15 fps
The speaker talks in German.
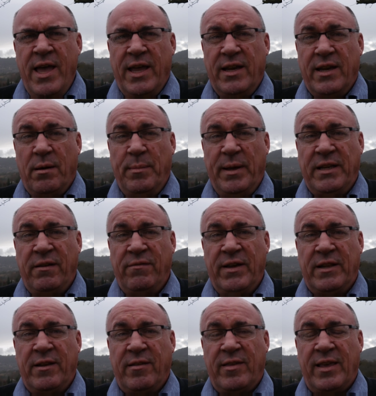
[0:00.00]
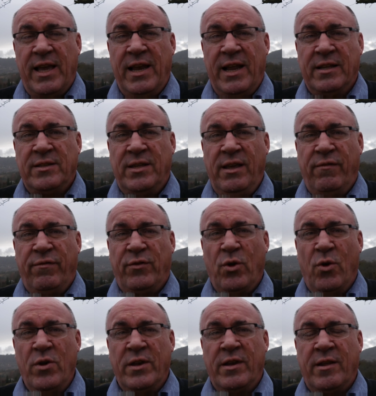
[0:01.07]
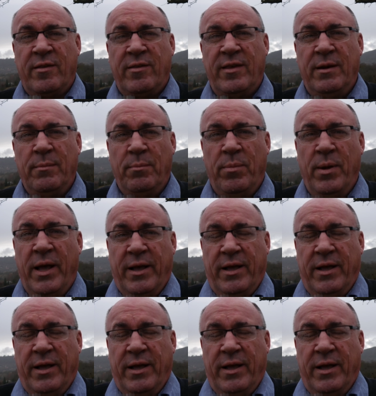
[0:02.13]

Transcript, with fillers: In der Mitte wird es relativ dünn. Das sind